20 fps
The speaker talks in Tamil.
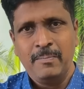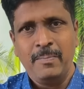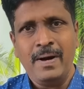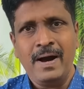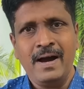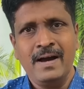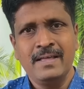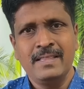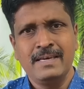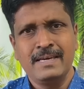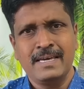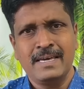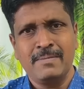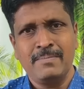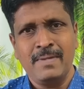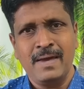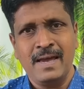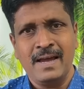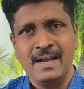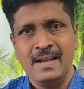பாதிக்கு
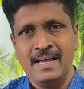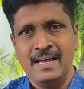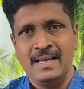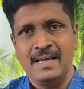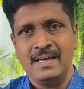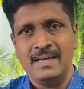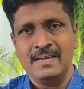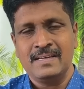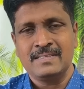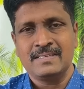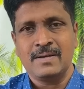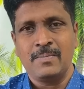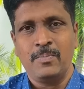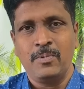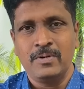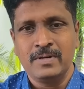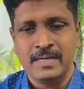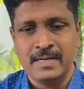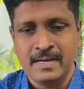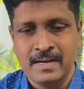மேலே
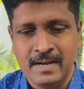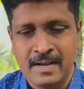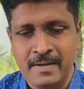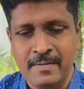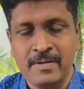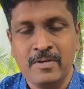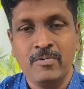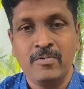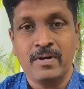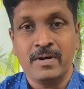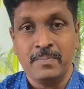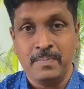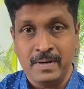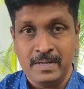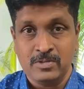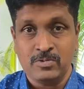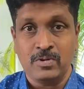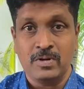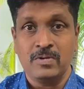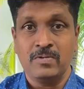சப்போர்ட்டர் இல்லை இவங்க
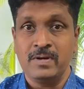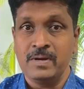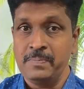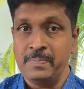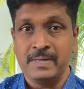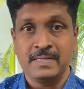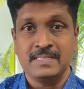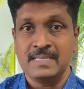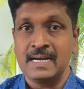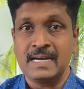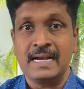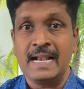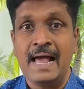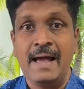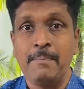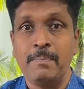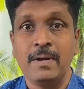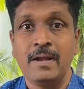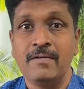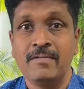இப்படி சொன்னோடனே பெருசாக
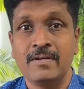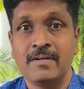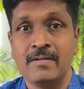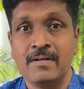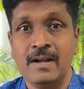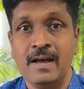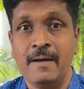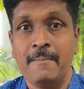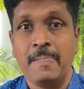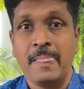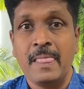கிளாப்லாம் வரும்ல